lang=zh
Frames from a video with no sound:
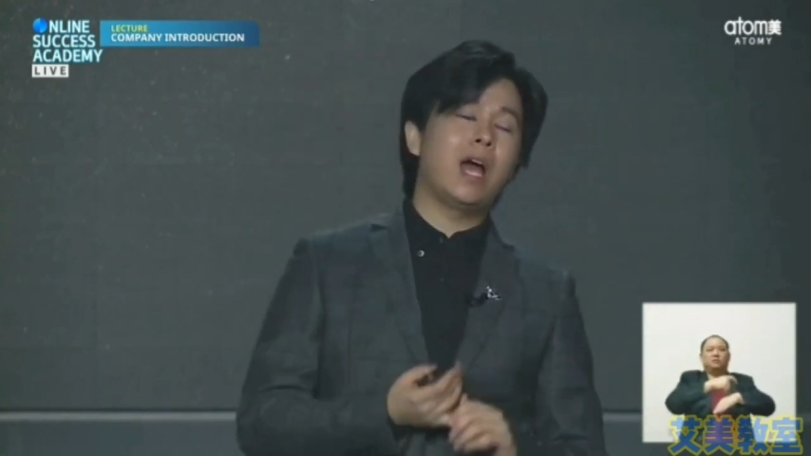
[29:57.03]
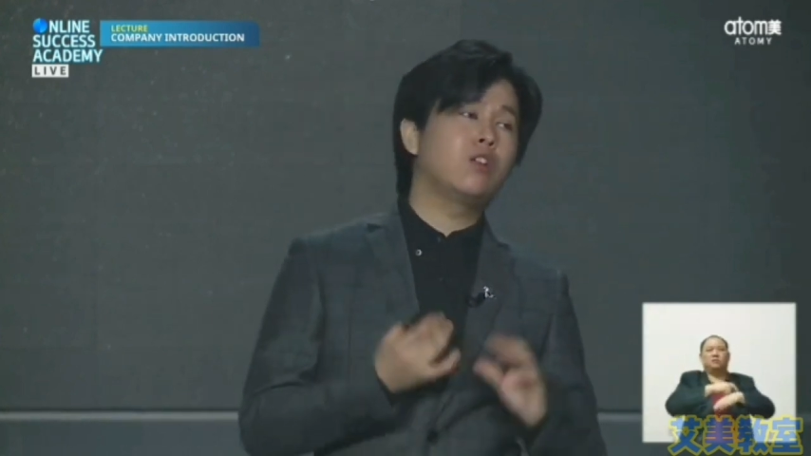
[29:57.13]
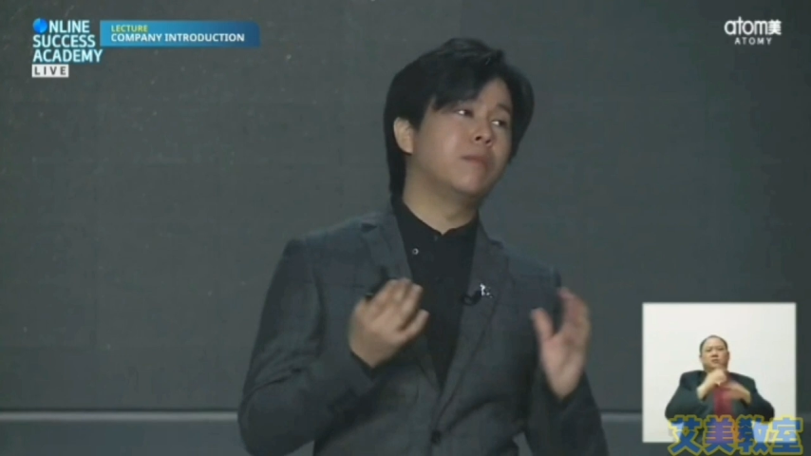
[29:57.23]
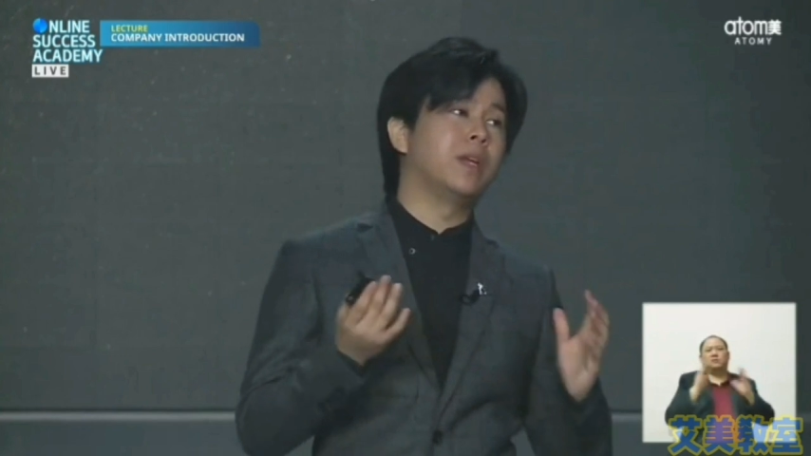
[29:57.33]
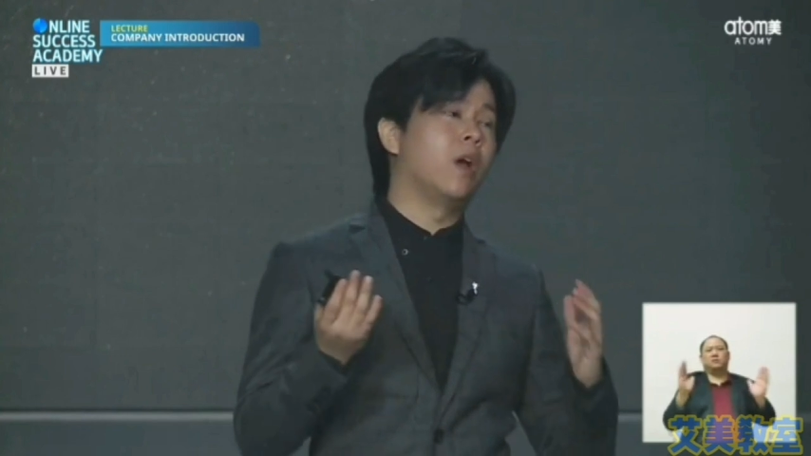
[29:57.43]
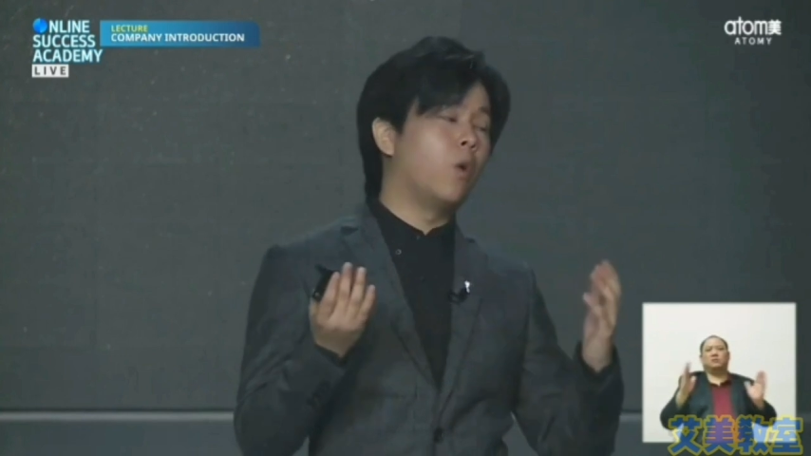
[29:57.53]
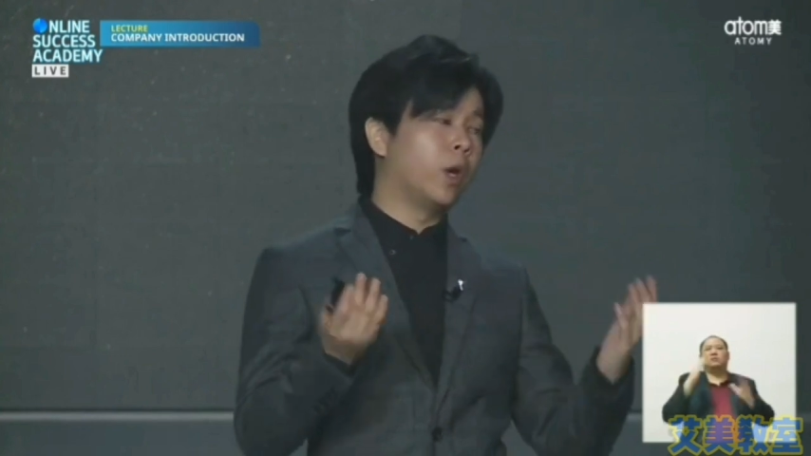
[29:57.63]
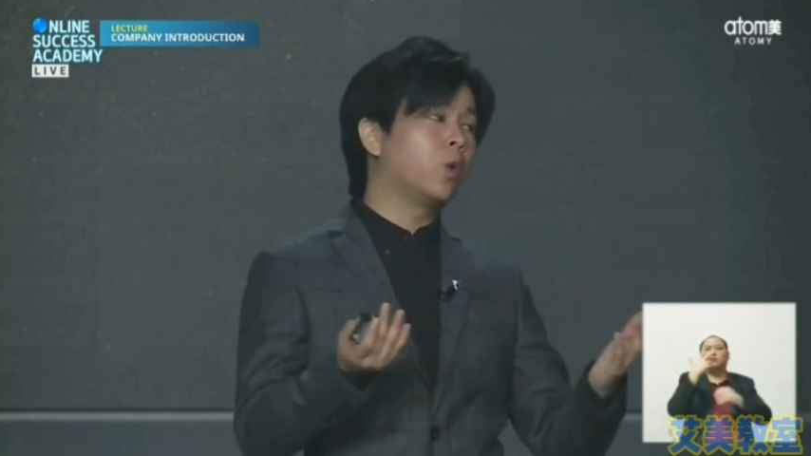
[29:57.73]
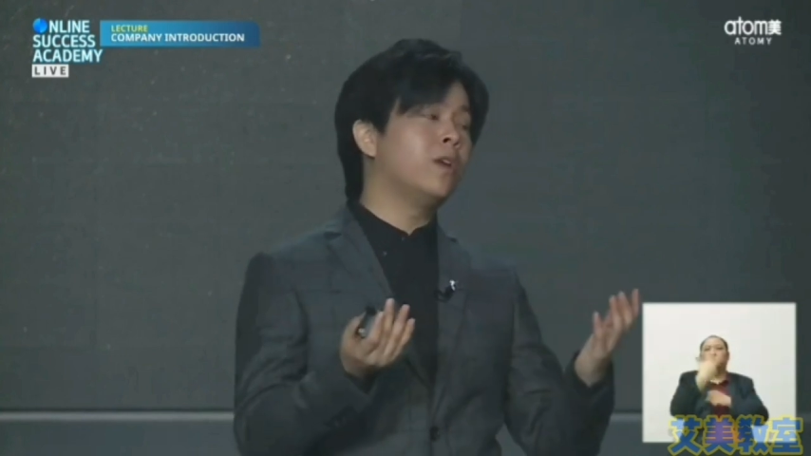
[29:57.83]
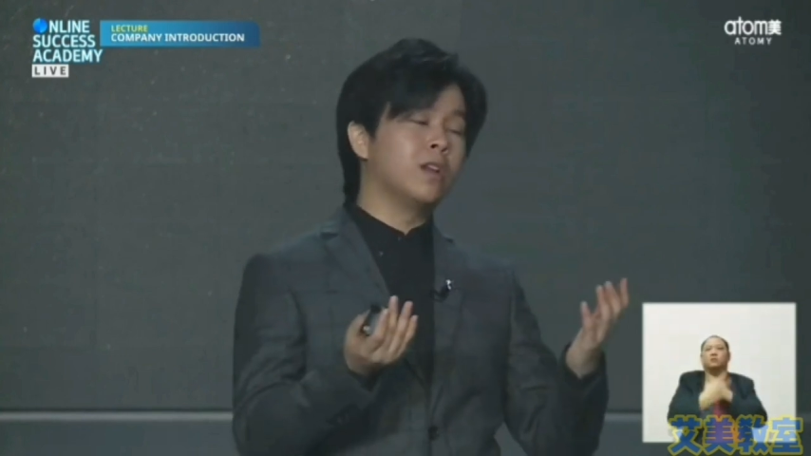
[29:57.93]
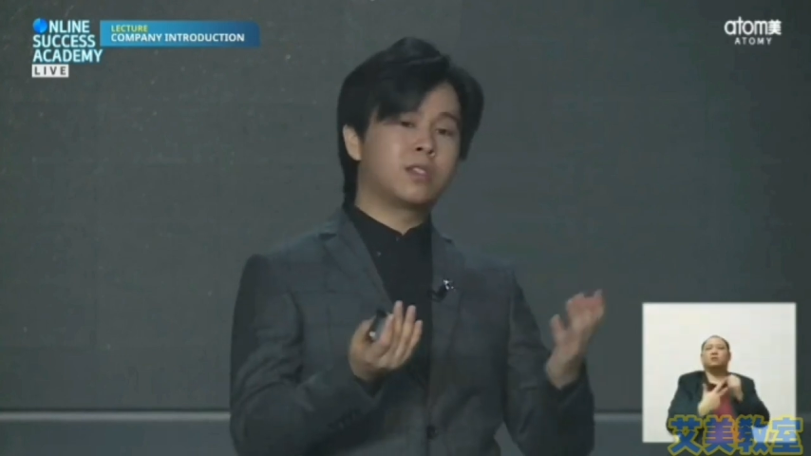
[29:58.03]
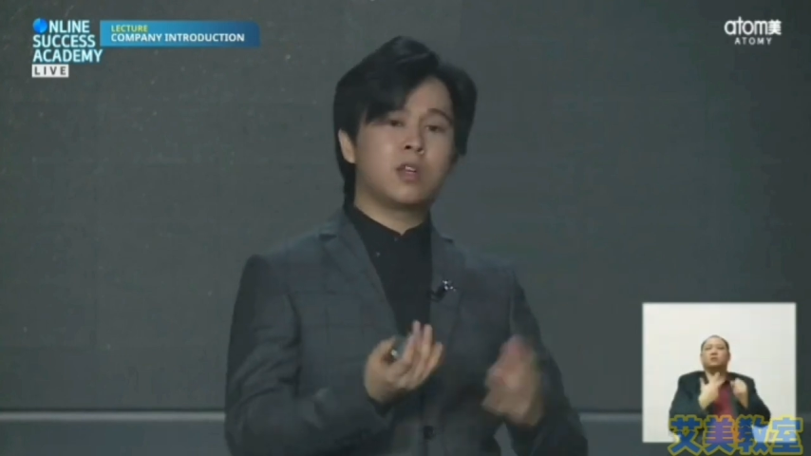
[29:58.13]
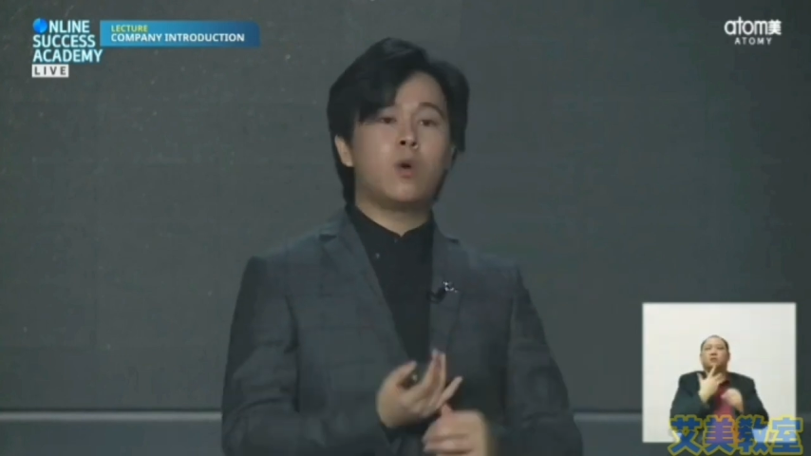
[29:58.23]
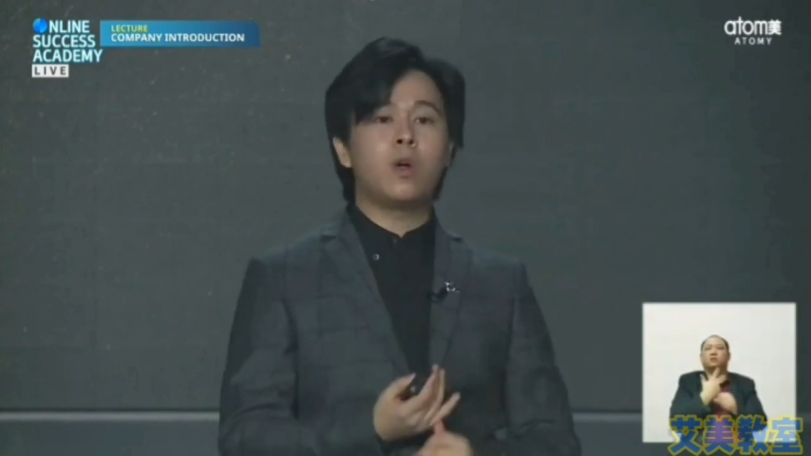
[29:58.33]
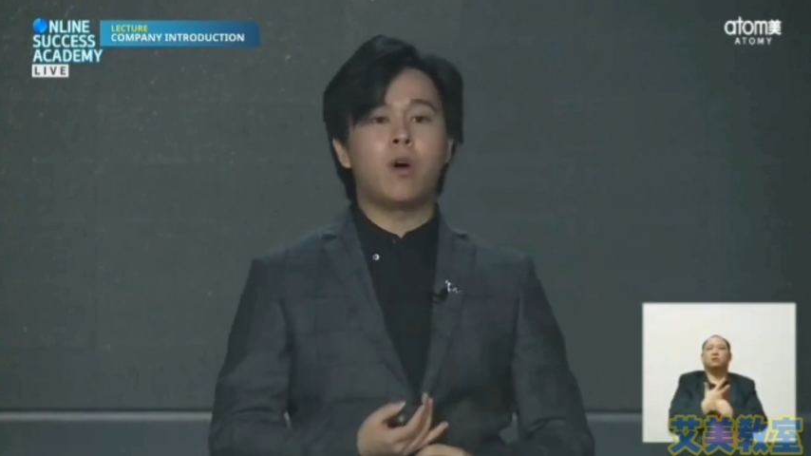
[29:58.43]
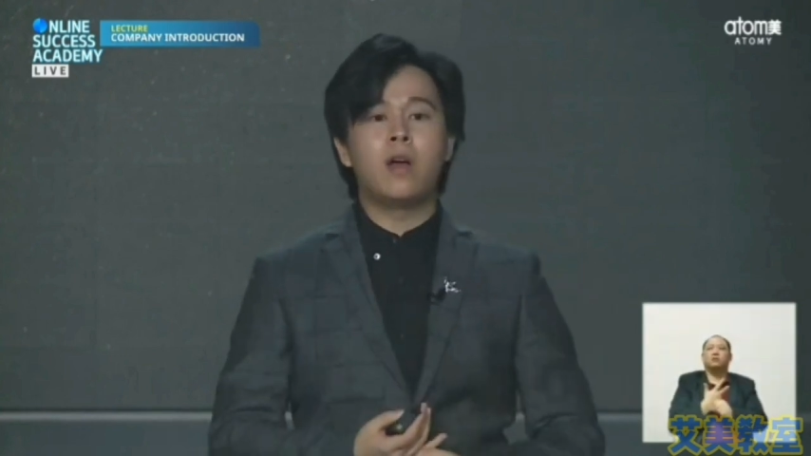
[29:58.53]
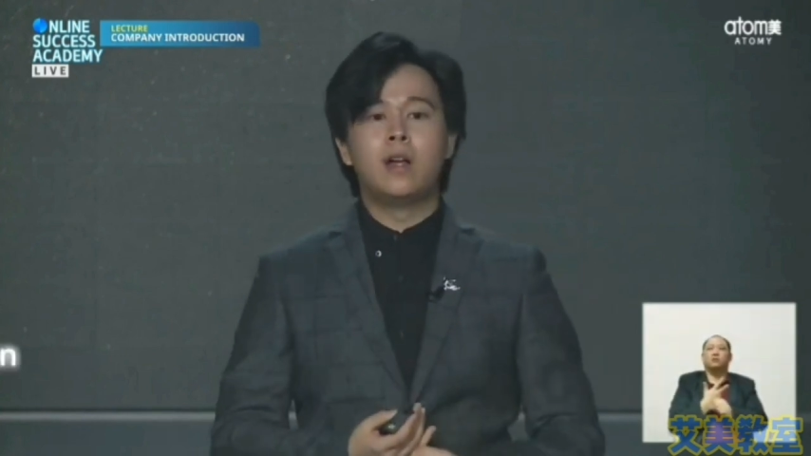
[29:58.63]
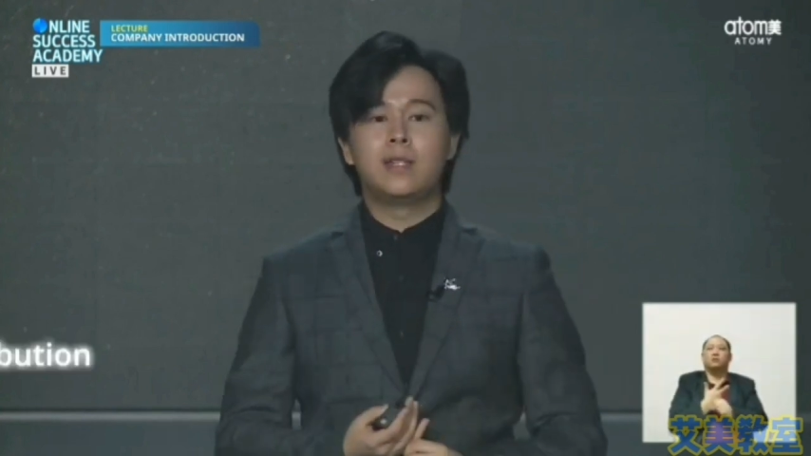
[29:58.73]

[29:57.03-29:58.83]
爱多美也回馈了社会哦，